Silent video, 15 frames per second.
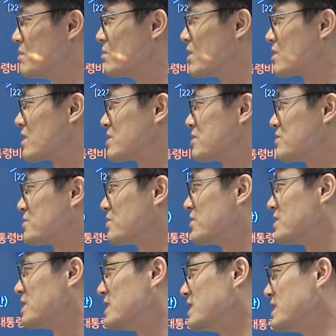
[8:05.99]

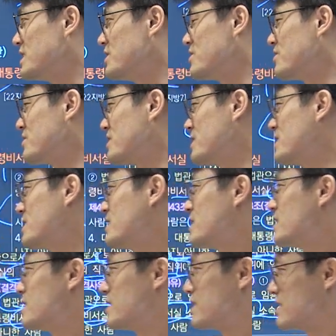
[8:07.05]
법관으로서 2년이
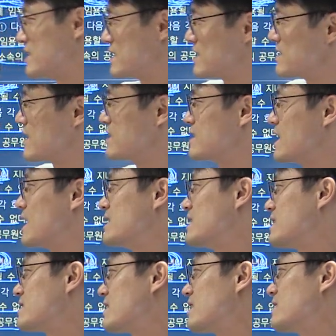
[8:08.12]
지나지
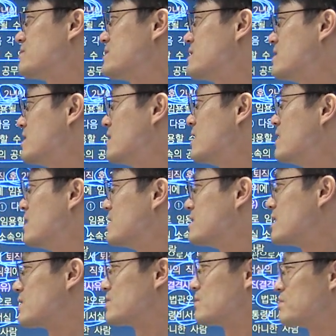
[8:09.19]
아니한 사람은
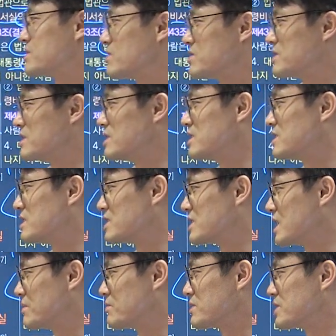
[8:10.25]
대통령 비서실
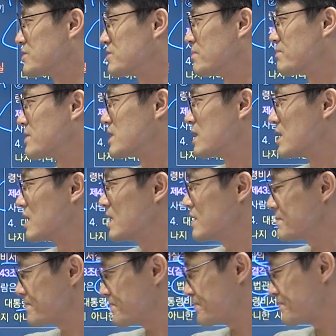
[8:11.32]
직위에 임명될 수
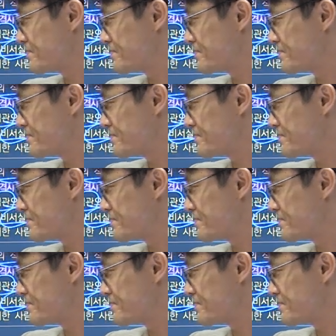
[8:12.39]
없다.